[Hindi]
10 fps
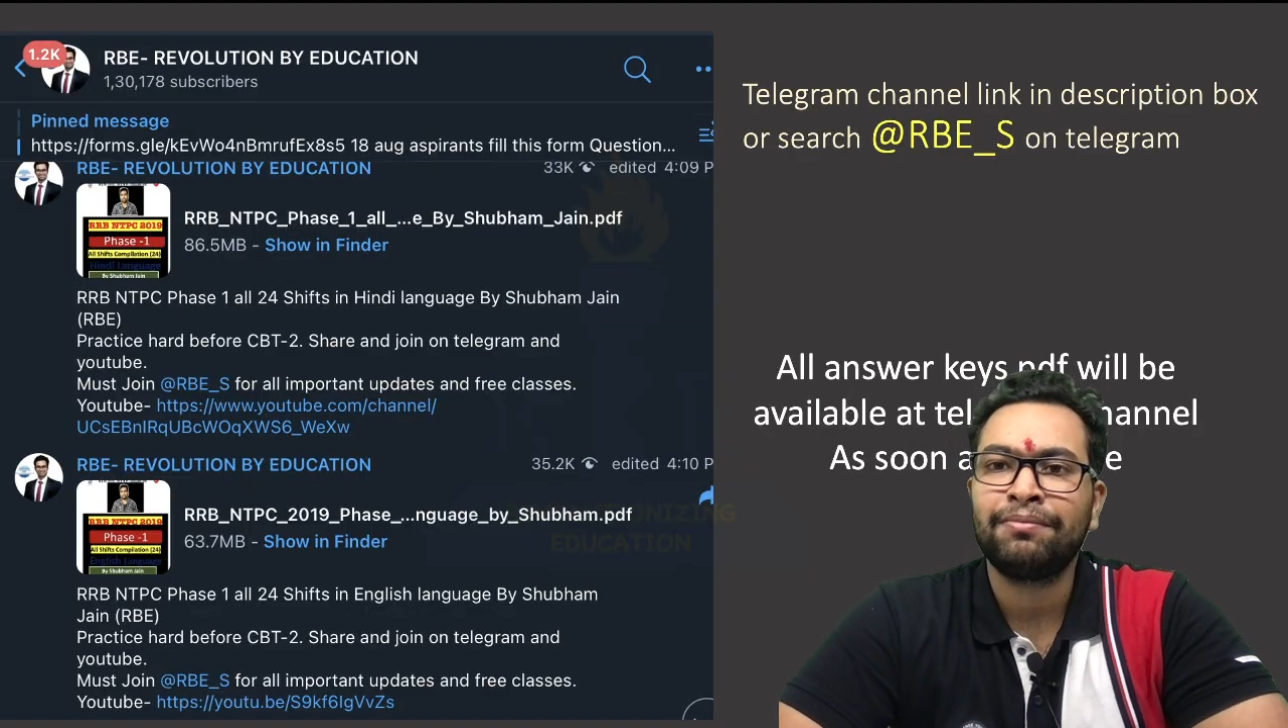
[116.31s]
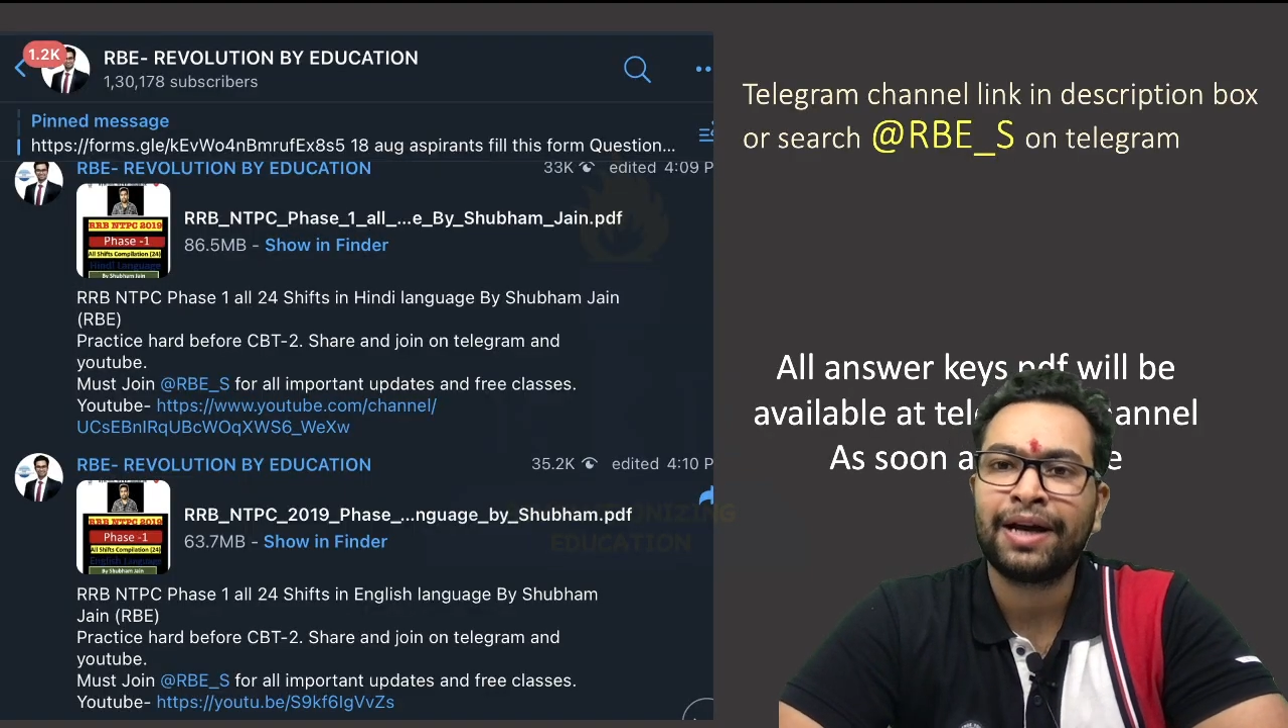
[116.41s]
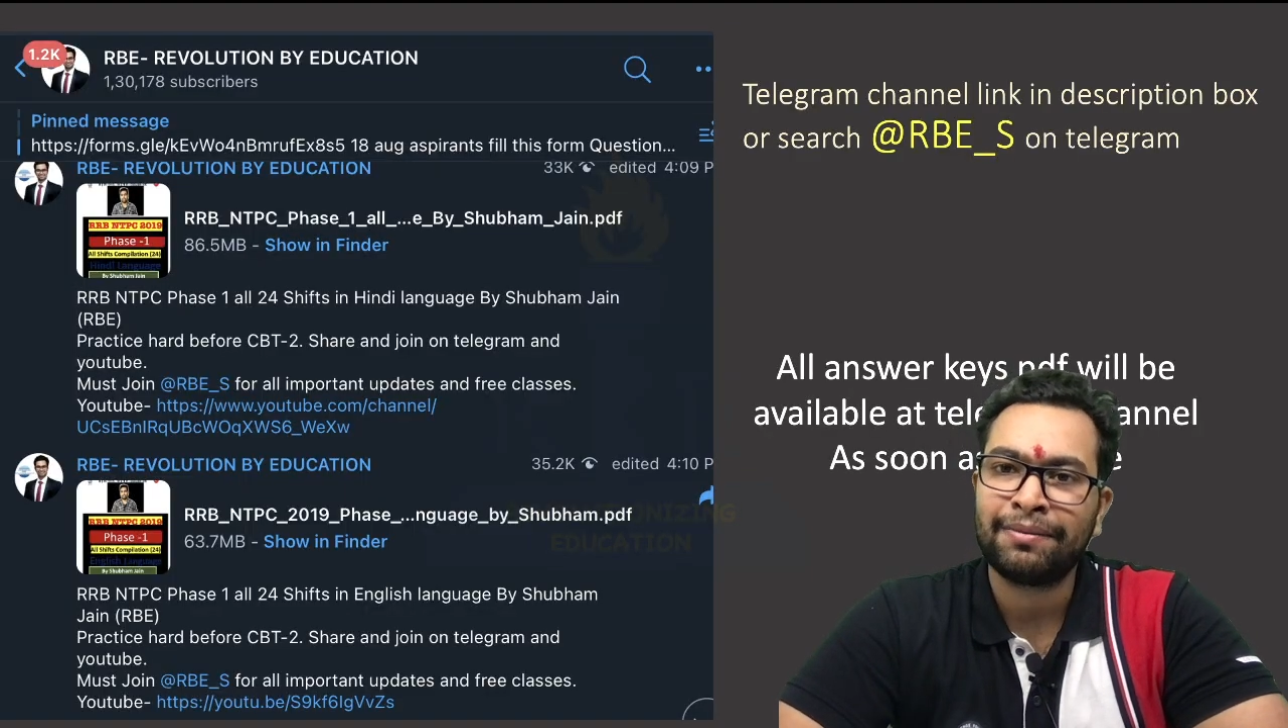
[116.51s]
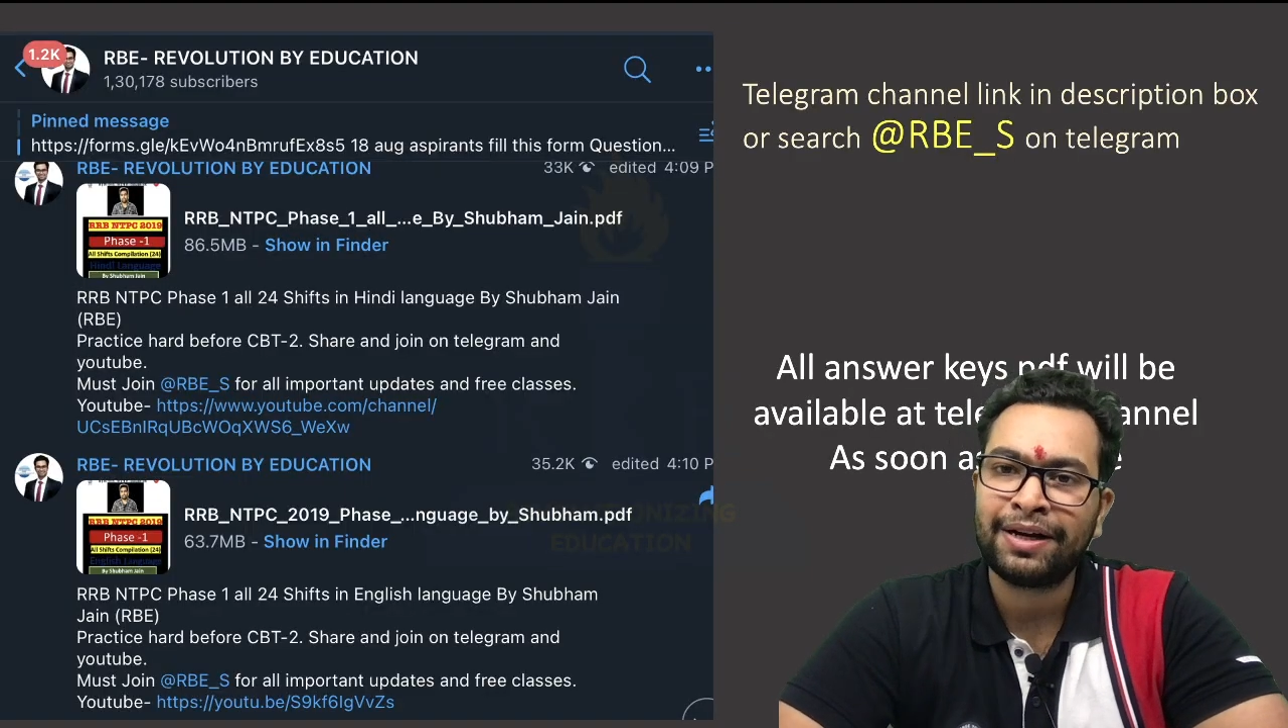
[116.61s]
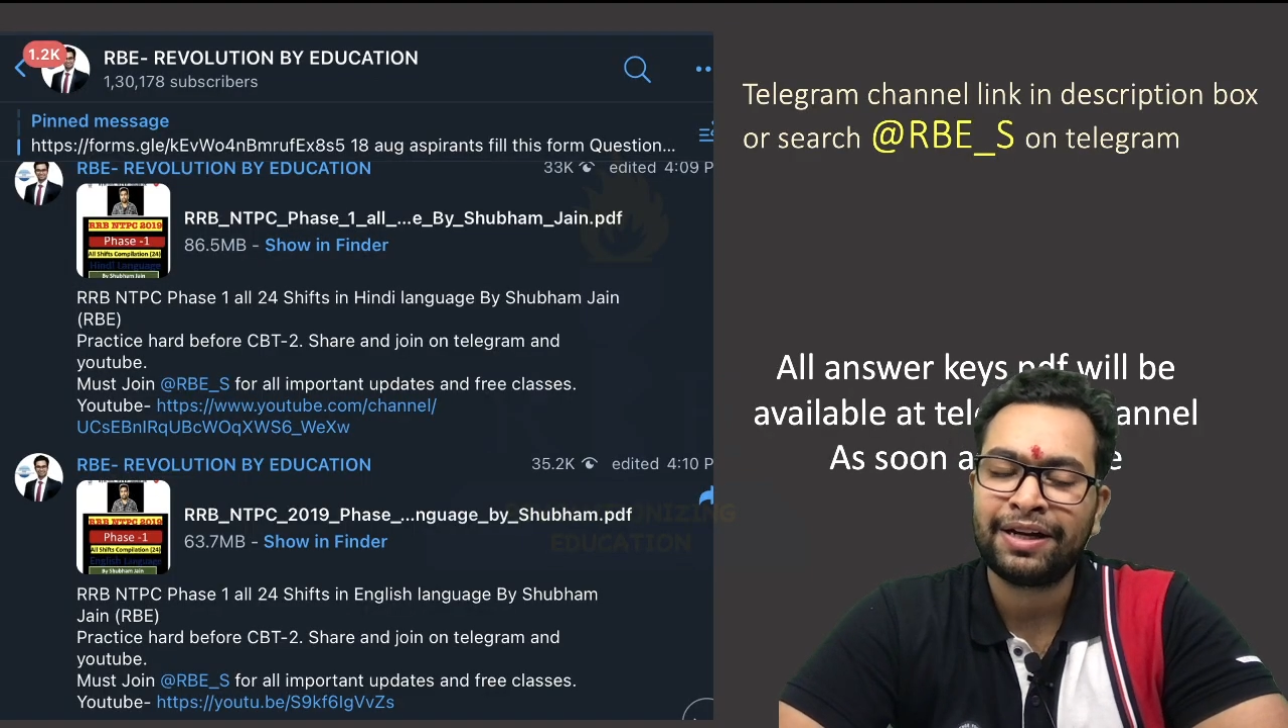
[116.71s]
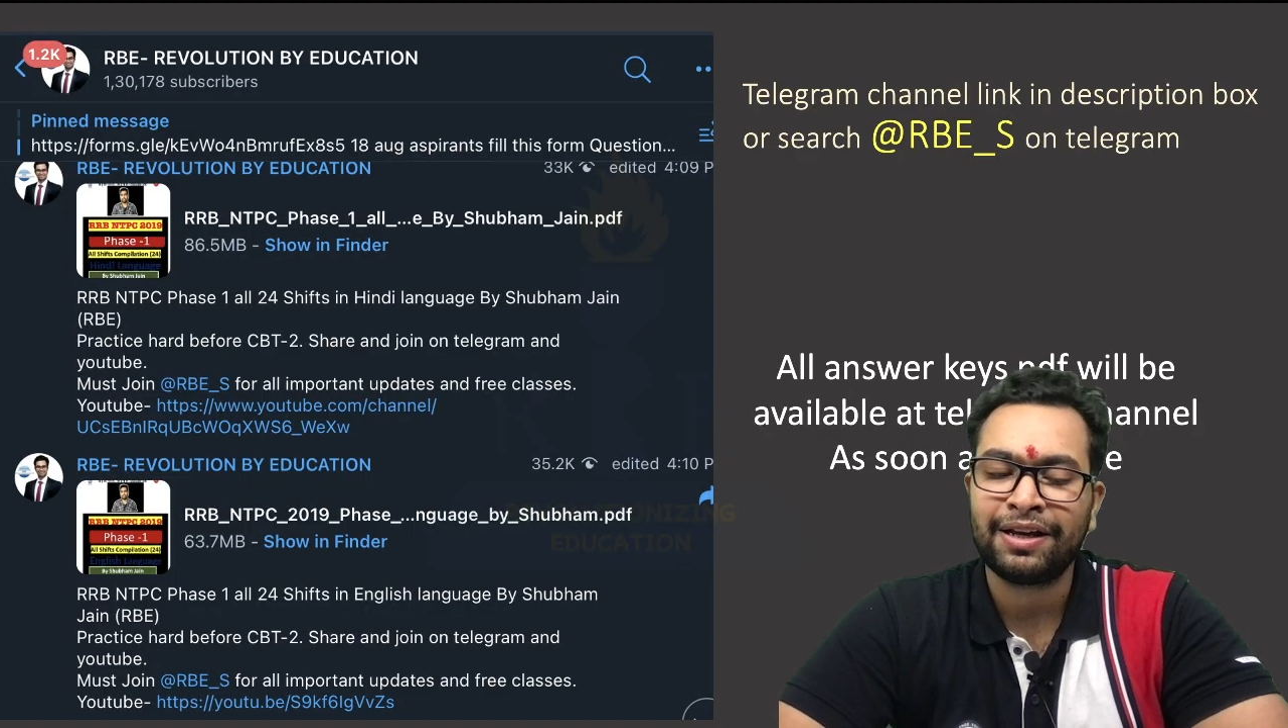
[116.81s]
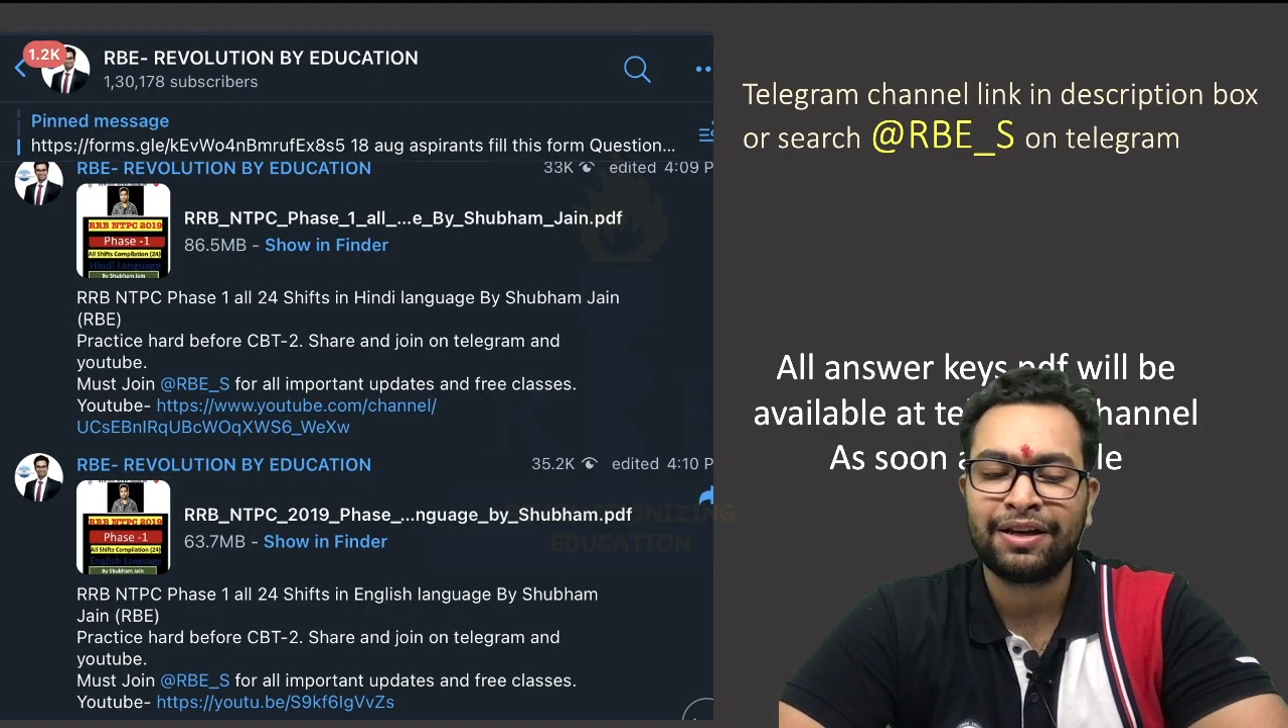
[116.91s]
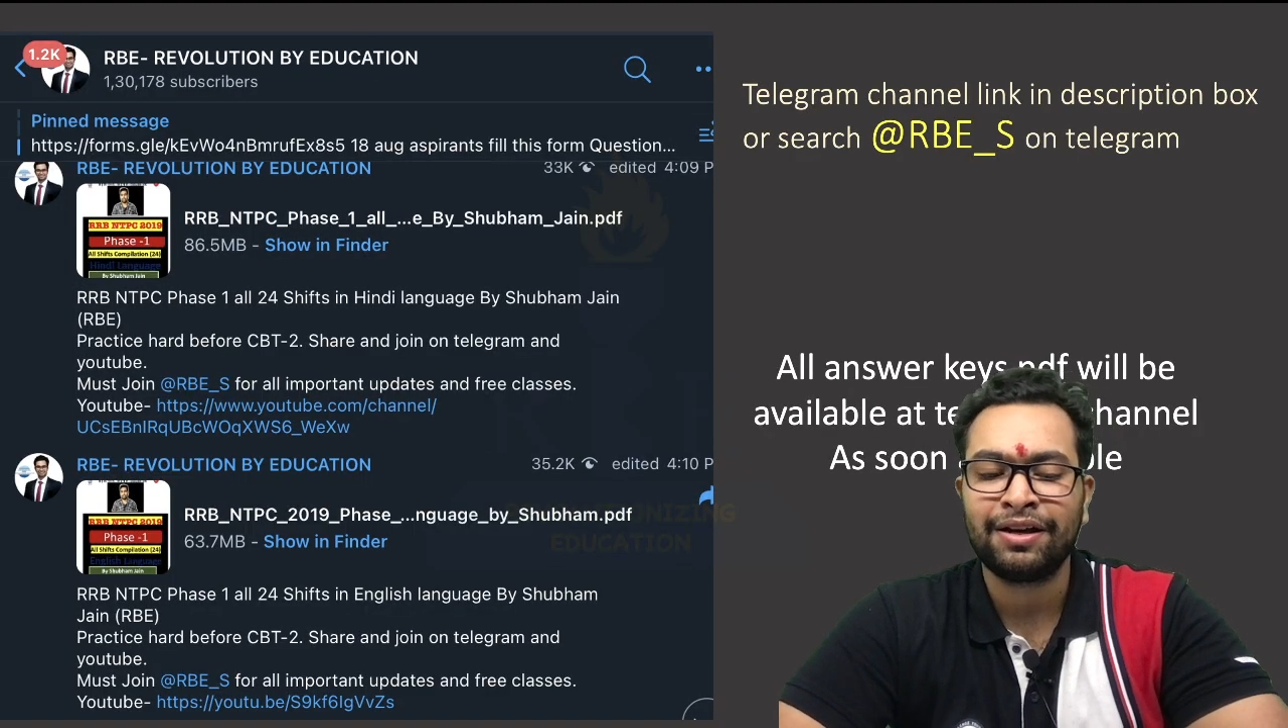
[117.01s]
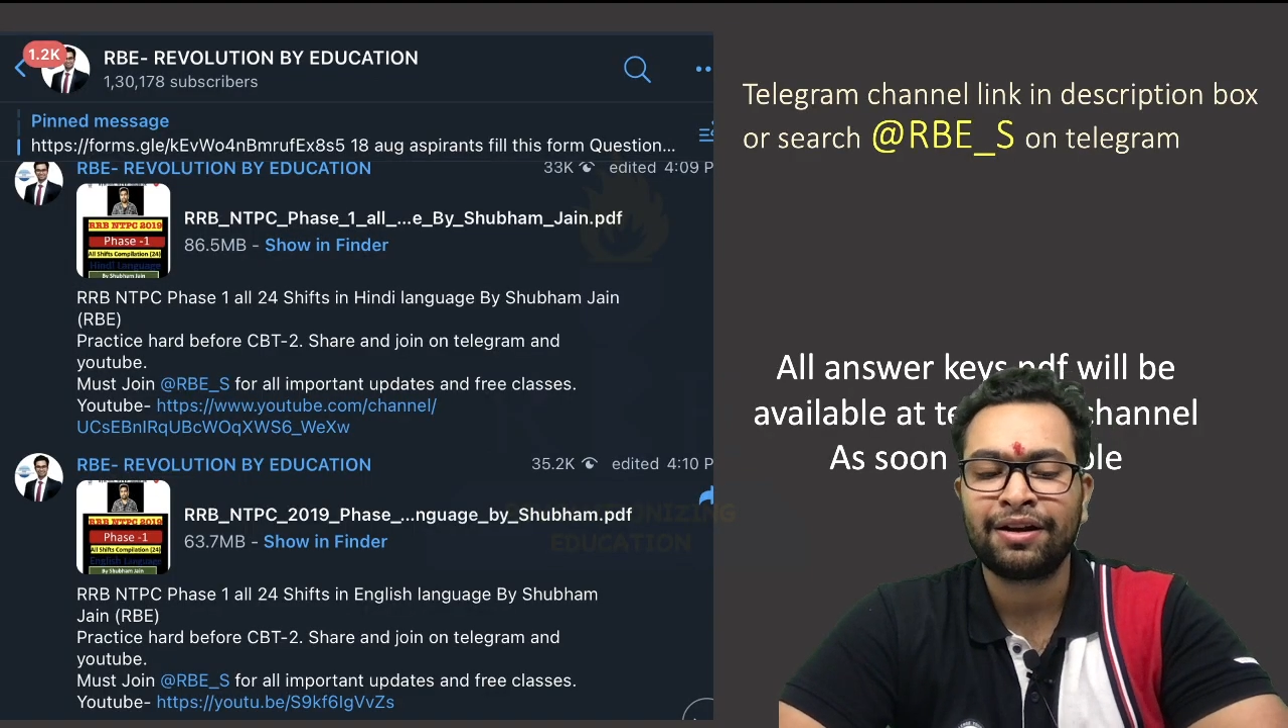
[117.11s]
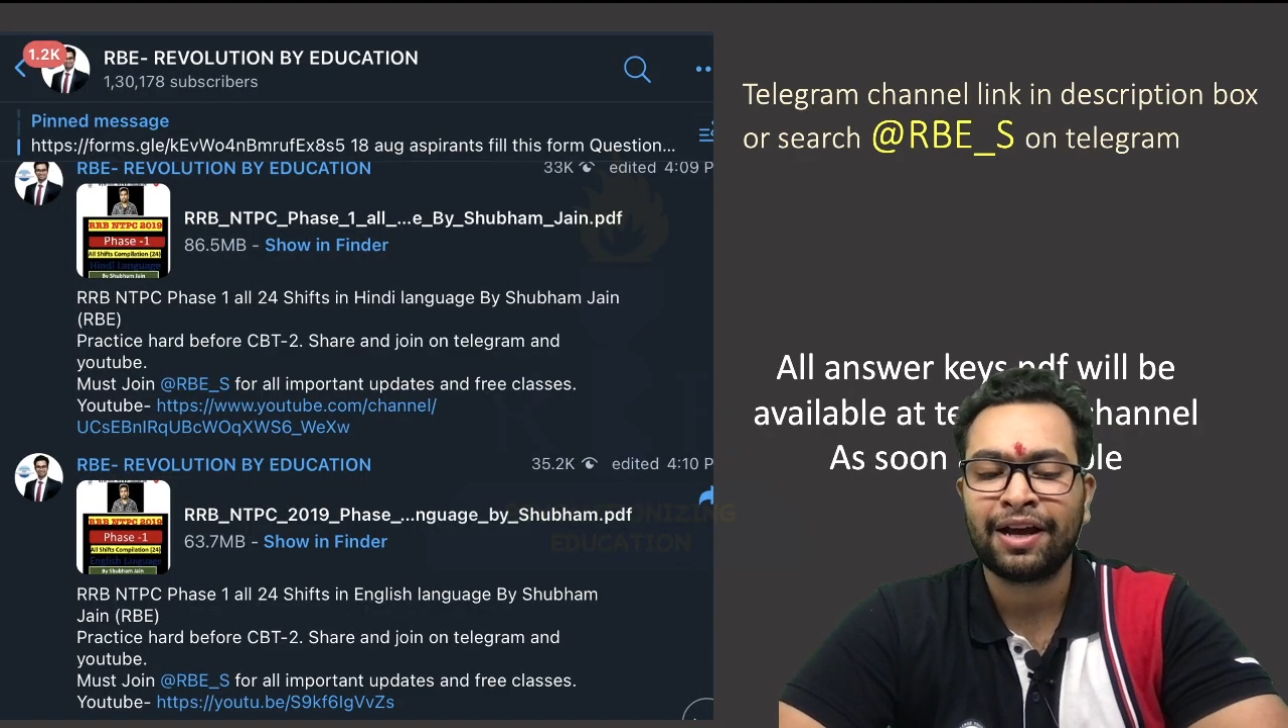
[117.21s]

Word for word: बाय बाय टेक केयर